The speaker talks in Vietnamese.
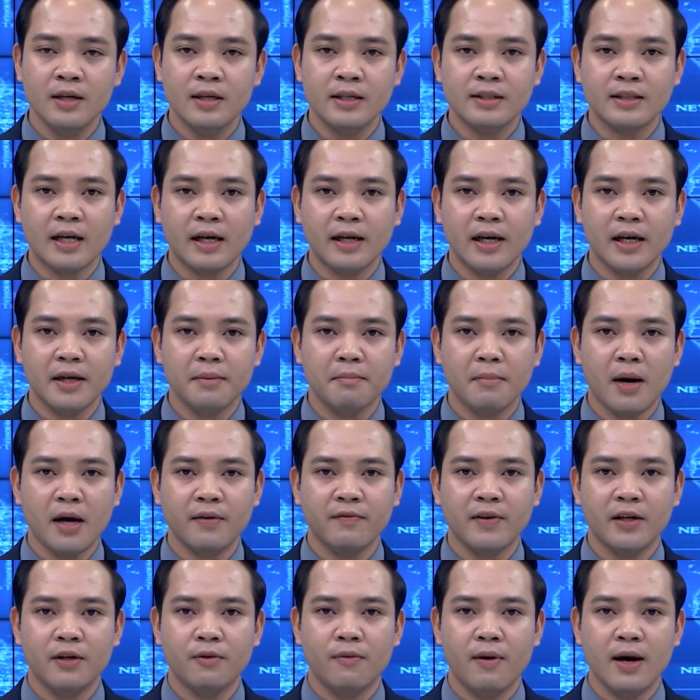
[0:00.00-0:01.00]
Sáng nay, Ban
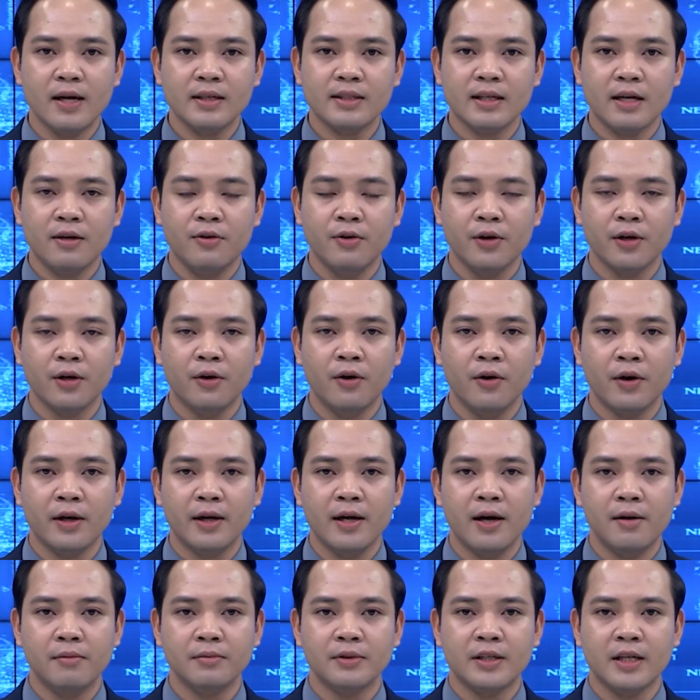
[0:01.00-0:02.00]
Văn hóa Xã hội Hội
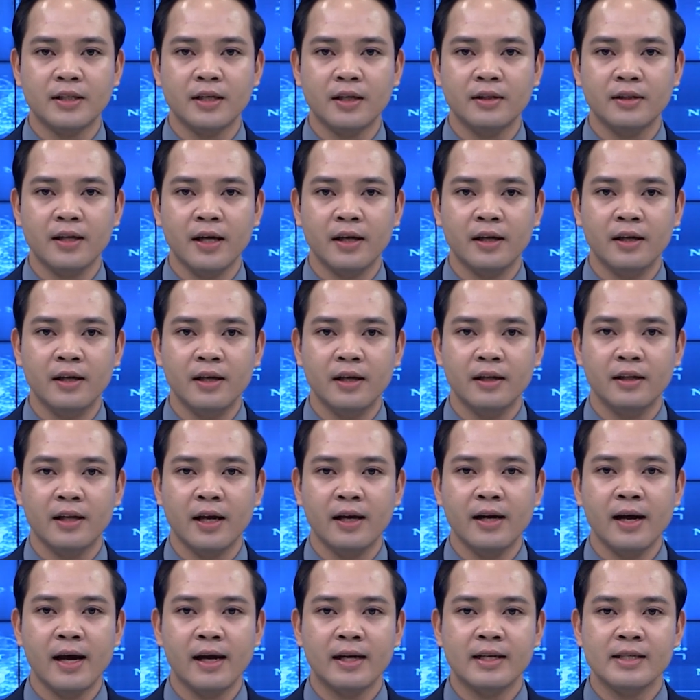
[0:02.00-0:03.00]
đồng Nhân dân tỉnh
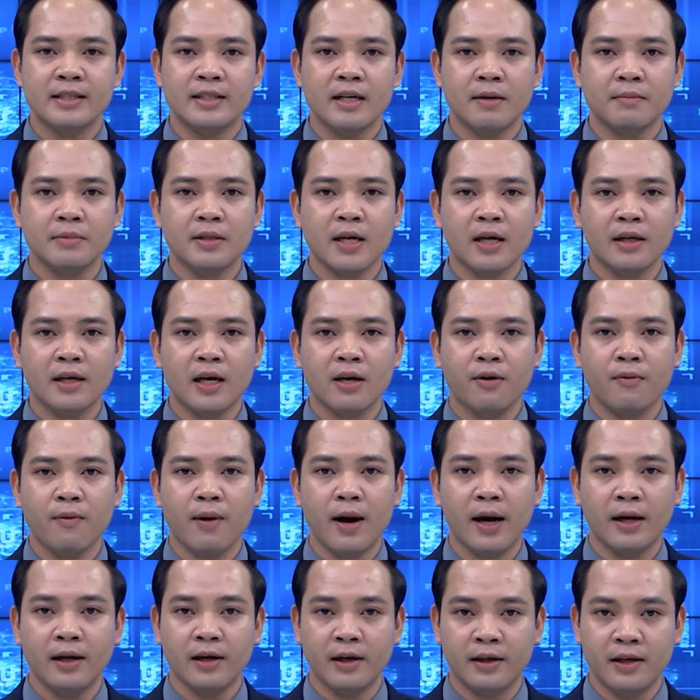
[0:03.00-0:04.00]
tiến hành giám sát kết
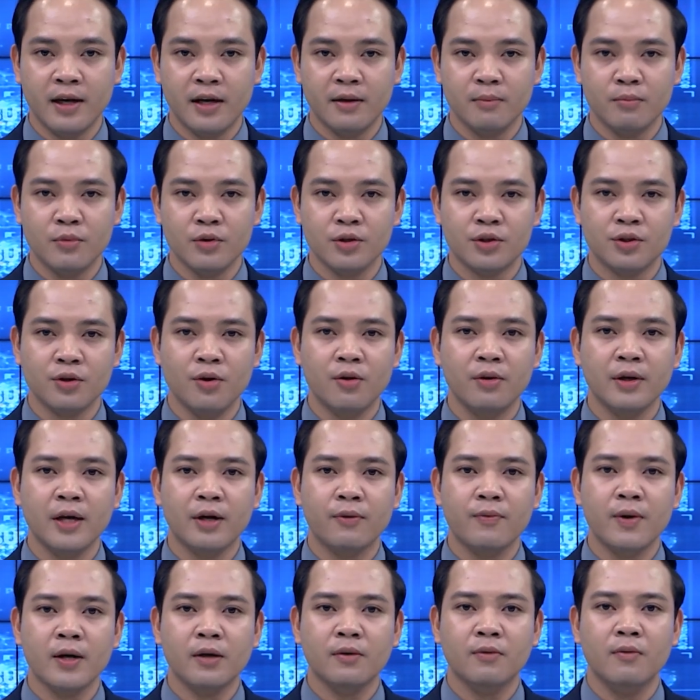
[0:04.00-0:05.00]
quả thực hiện một số nghị
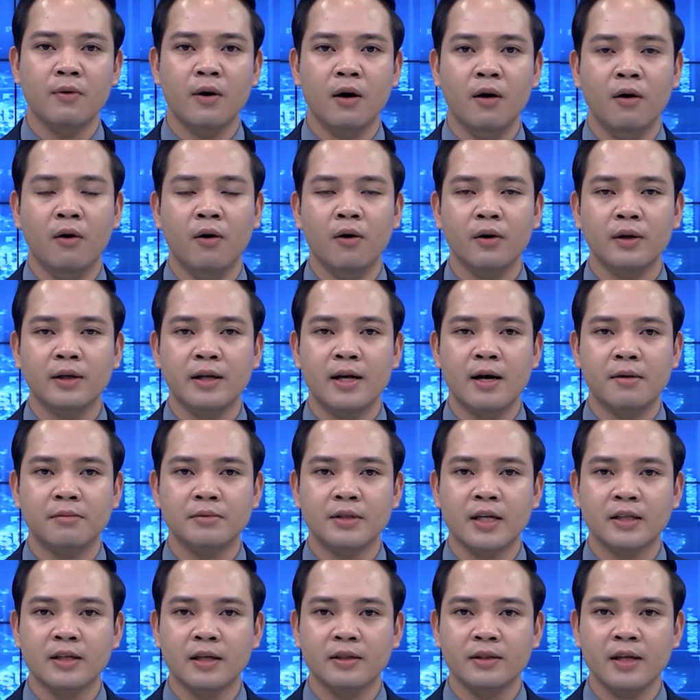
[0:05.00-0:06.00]
quyết của Hội đồng
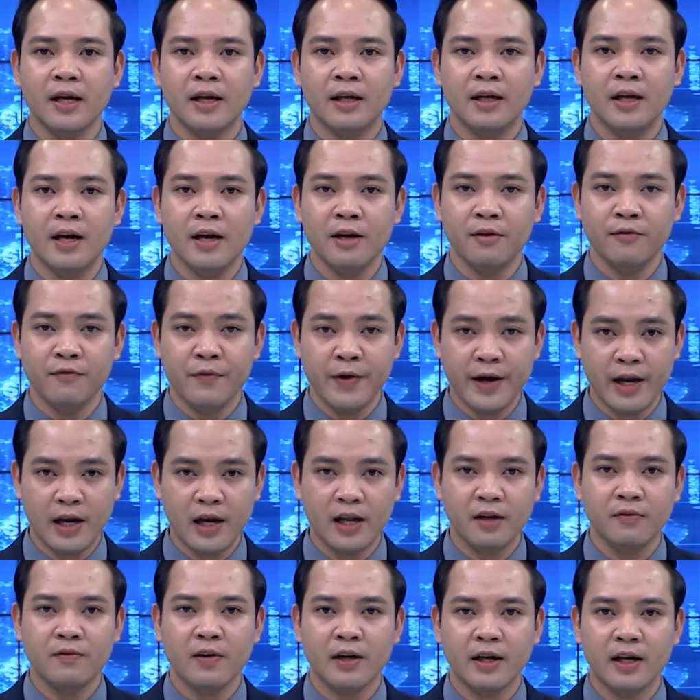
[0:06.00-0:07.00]
Nhân dân tỉnh về
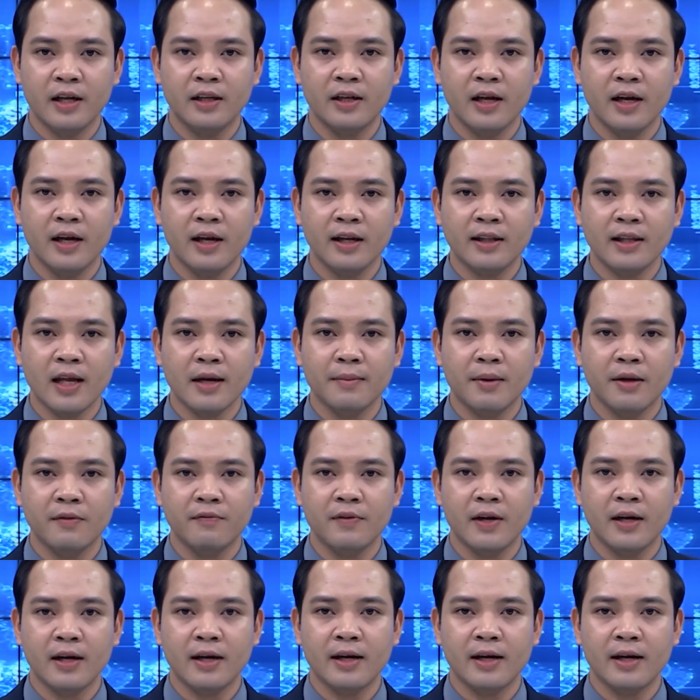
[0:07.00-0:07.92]
lĩnh vực y tế tại Bệnh viện